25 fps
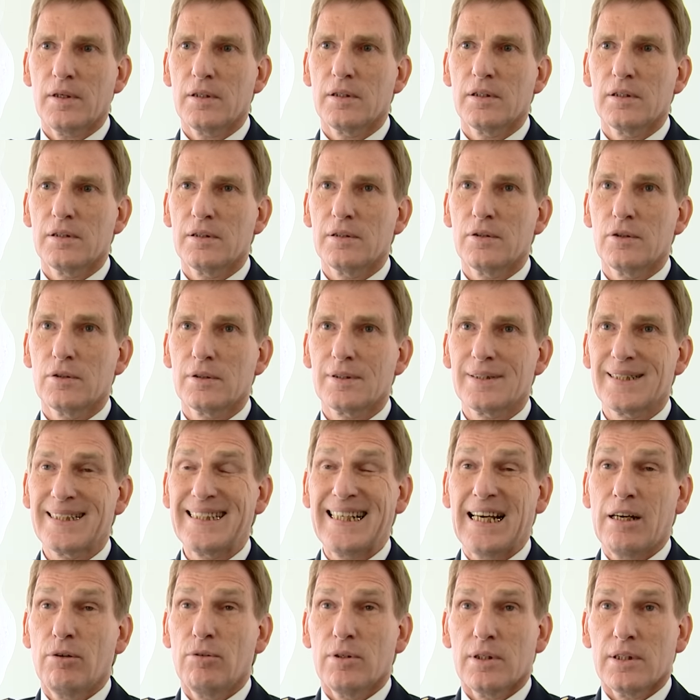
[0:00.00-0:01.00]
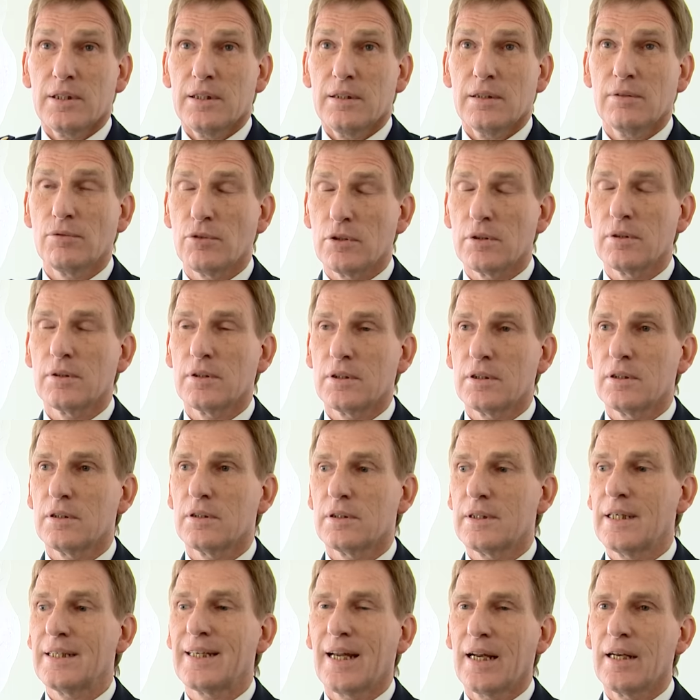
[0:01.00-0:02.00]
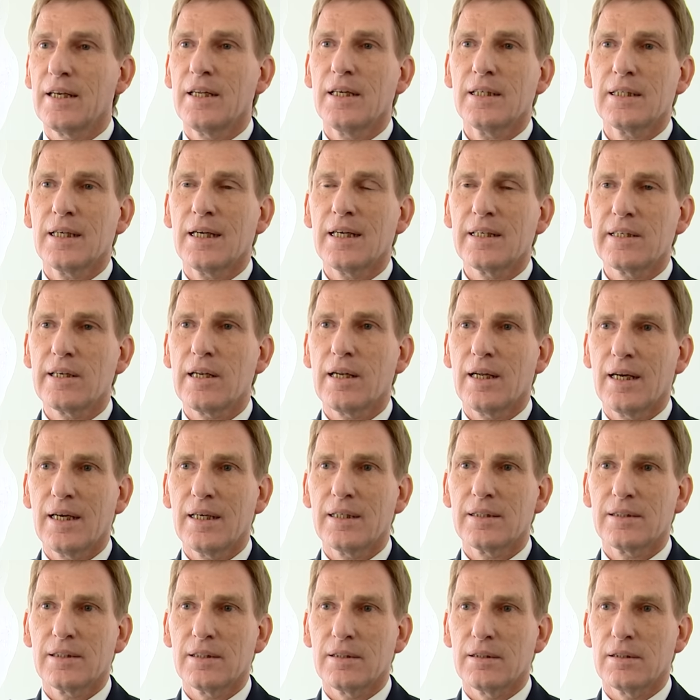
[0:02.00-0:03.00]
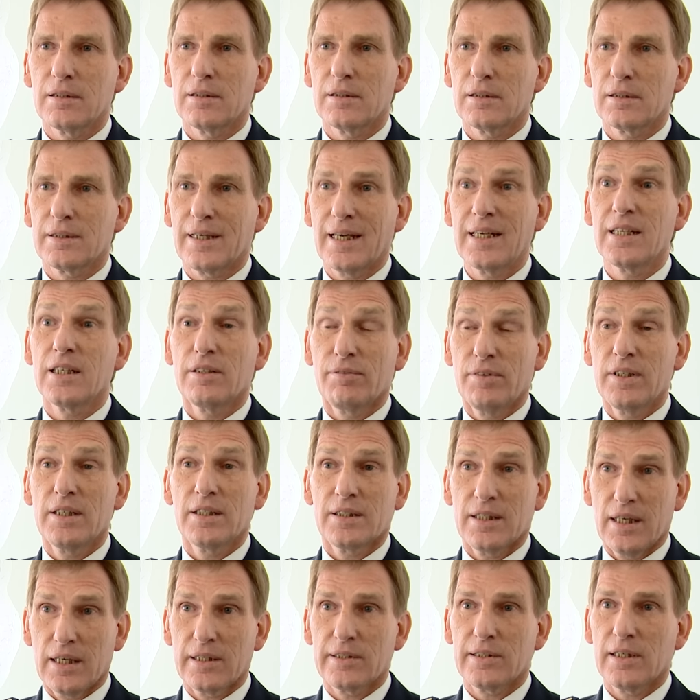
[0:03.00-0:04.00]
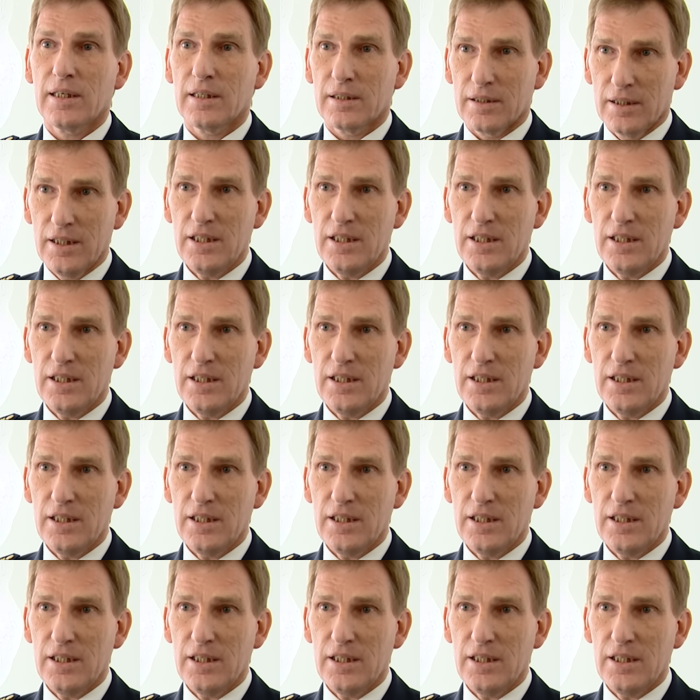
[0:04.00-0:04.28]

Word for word: Äh, genauere und äh, detaillierte Einzelheiten äh, kennen wir derzeit